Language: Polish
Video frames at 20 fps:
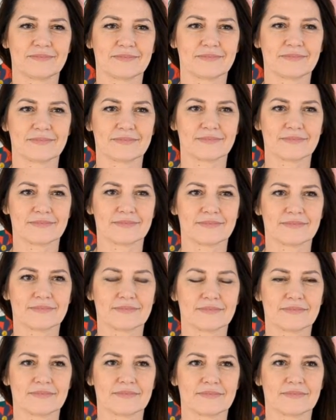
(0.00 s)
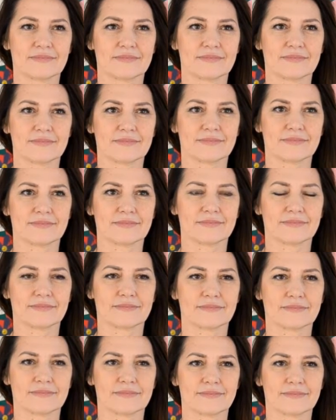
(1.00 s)
Dlaczego zdecydowała się
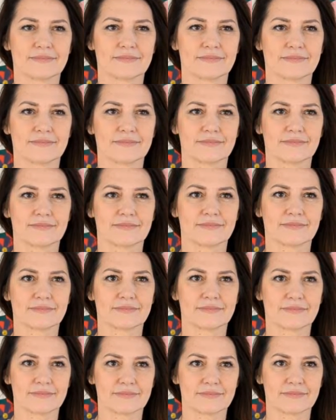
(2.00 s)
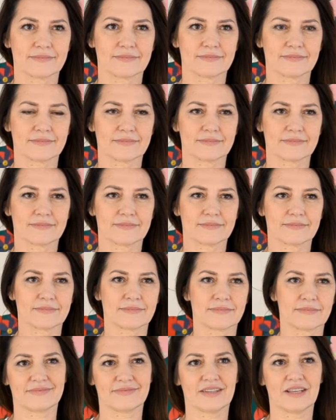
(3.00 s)
Pani na realizację programu w swojej
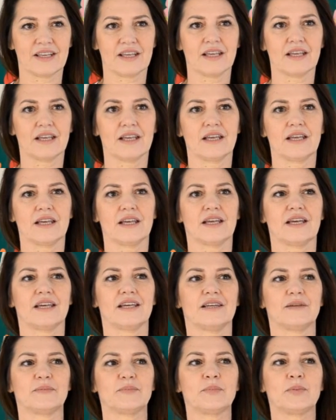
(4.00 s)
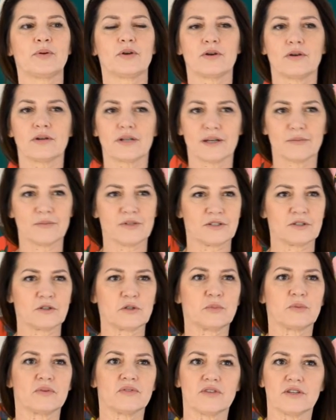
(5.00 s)
placówce? Y, program jest
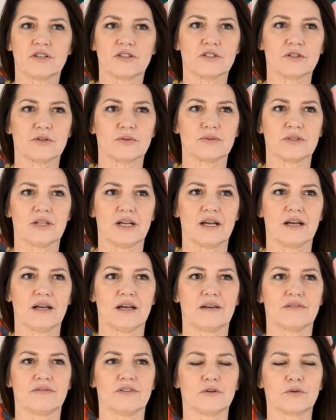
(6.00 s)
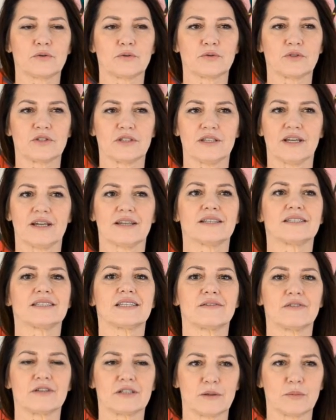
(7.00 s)
odpowiedzią na warunki, jakie
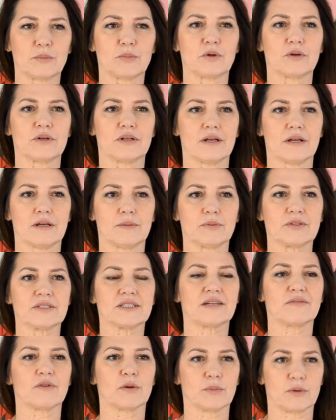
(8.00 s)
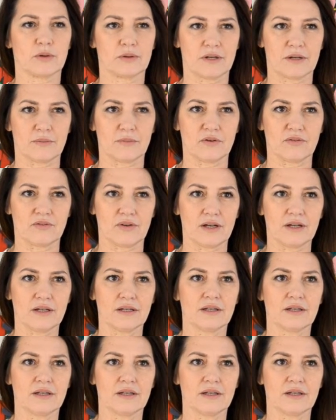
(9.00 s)
stawia nam e, podstawa programowa